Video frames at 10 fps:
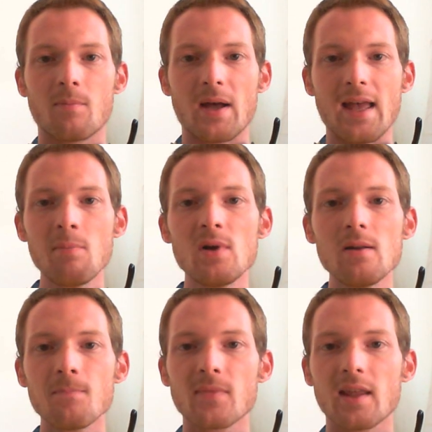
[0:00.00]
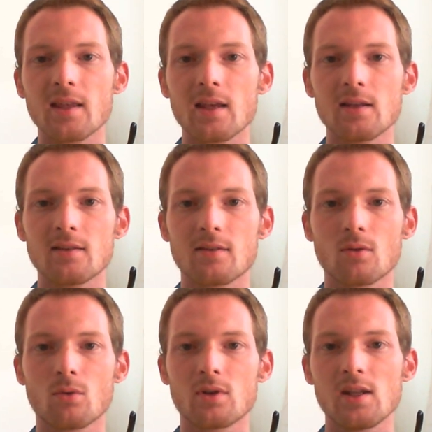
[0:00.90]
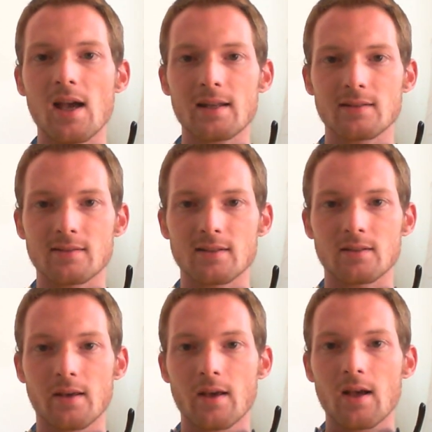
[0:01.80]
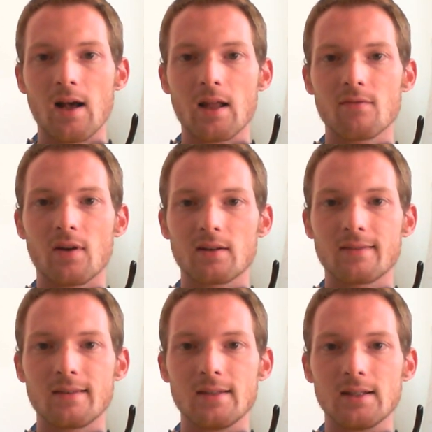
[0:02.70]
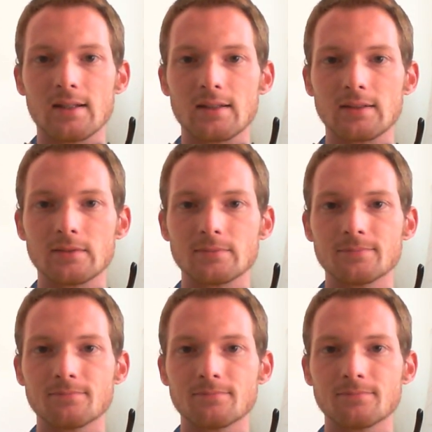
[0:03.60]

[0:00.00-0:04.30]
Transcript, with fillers: Bei Apple hingegen ist es so, die hatten sich anfangs ihr